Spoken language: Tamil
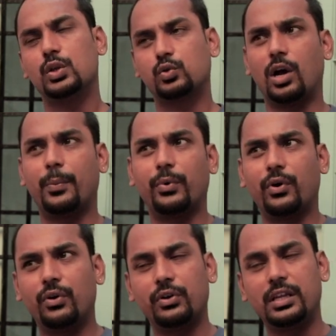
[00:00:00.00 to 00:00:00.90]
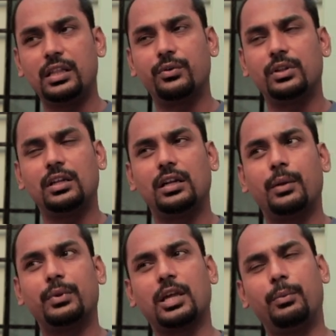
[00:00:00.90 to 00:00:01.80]
ஸோ அப்போது இது வந்து
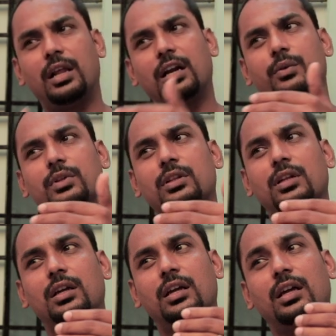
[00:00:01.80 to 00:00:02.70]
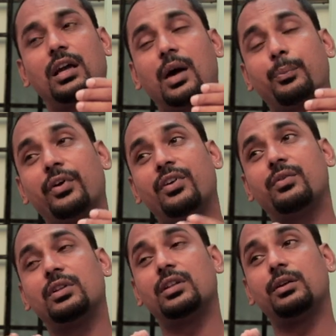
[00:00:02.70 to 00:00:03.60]
நம்ம தமிழர்கள் வந்து அப்போவே
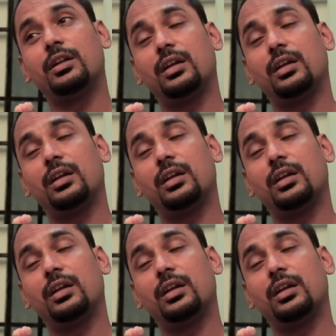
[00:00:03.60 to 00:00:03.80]
வந்து